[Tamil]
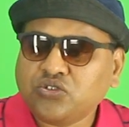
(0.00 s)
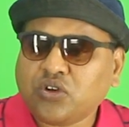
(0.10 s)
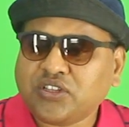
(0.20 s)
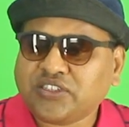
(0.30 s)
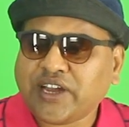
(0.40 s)
ஸோ
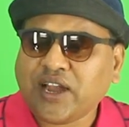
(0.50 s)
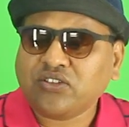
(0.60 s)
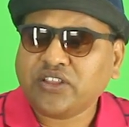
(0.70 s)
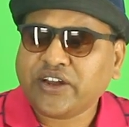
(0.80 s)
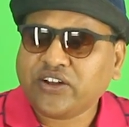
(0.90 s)
அந்த ஸ்டாண்ட்
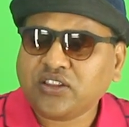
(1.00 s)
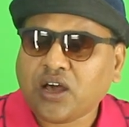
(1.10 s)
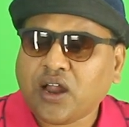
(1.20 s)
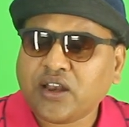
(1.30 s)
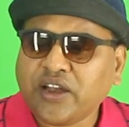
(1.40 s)
வந்து எங்கிட்ட
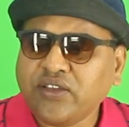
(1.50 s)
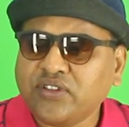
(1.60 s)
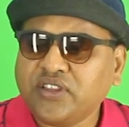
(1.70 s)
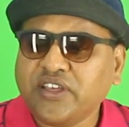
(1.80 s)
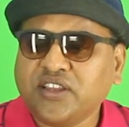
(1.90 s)
ஆல்ரெடி வந்து